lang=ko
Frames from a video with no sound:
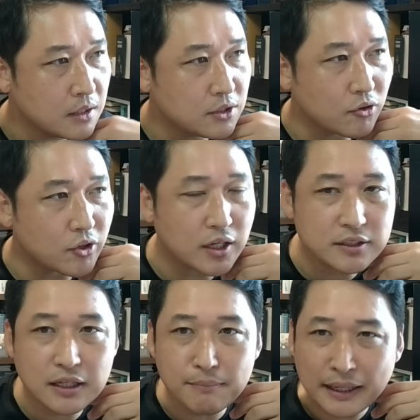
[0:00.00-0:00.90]
이렇게
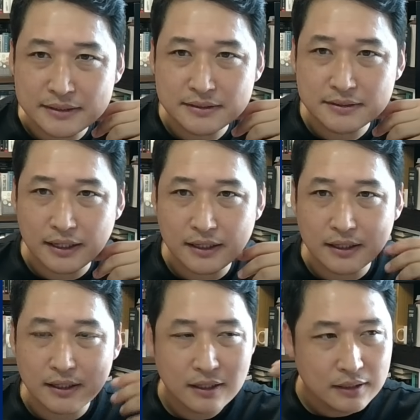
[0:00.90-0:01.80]
하는 게
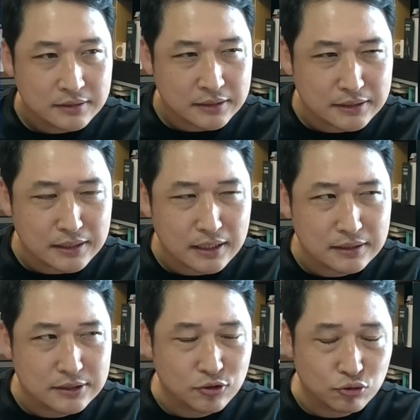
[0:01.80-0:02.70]
맞는데
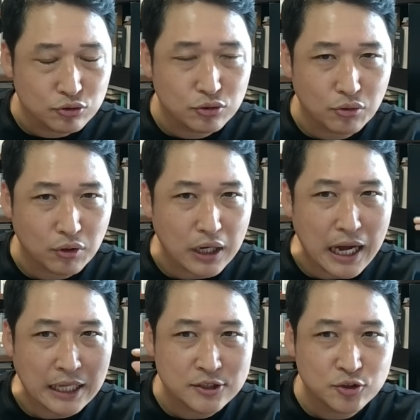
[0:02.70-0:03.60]
시장은 유독
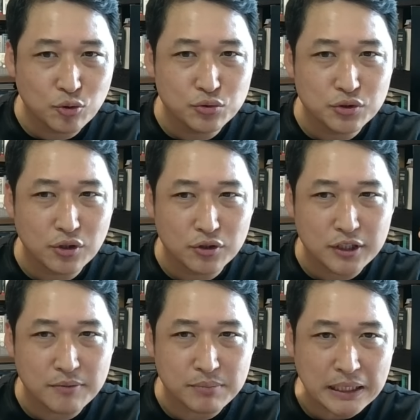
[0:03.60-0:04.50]
안 좋은
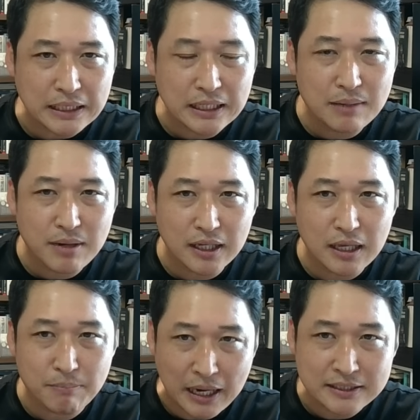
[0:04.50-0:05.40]
것에
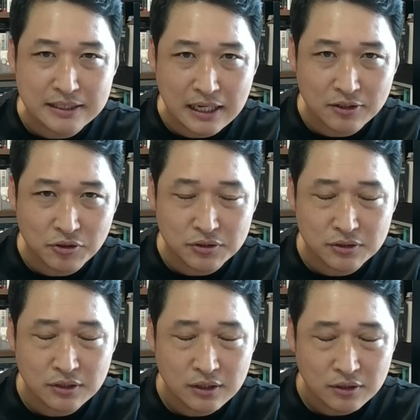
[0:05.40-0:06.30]
민감하게 반응한 것
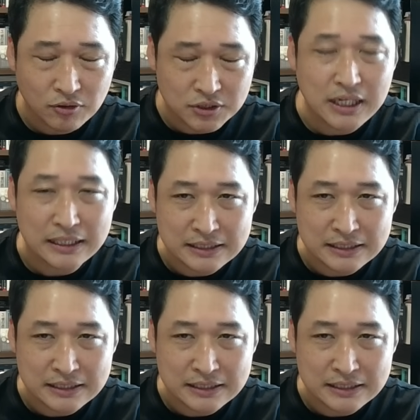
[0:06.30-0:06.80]
것이